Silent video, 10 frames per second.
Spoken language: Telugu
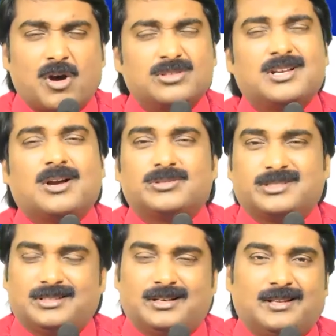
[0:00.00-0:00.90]
రివాజుగా
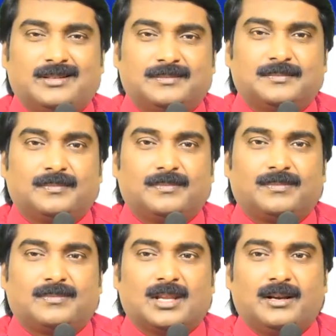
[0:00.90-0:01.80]
వస్తుందండి అది
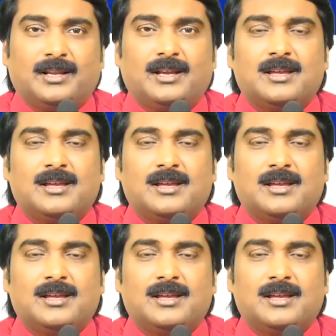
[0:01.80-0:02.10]
అంటే